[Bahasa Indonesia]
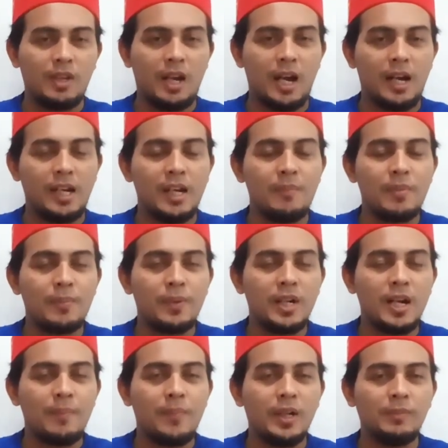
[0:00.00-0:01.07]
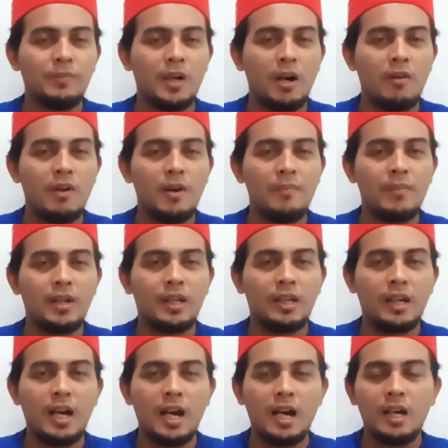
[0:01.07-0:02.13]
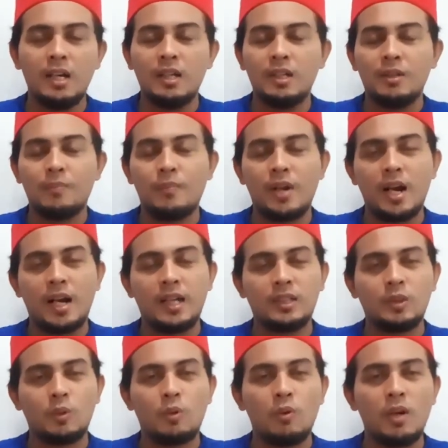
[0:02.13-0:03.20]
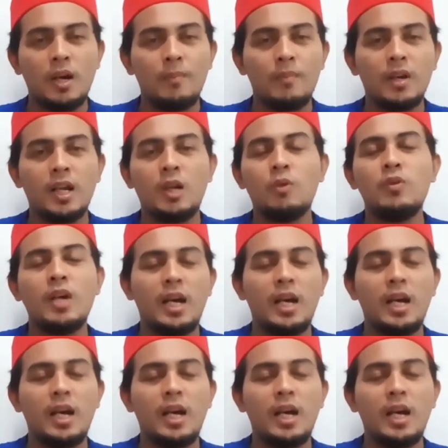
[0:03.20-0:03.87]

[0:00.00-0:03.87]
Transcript: Ada yang berpendapat bahwa mereka berangkat sekolah melalui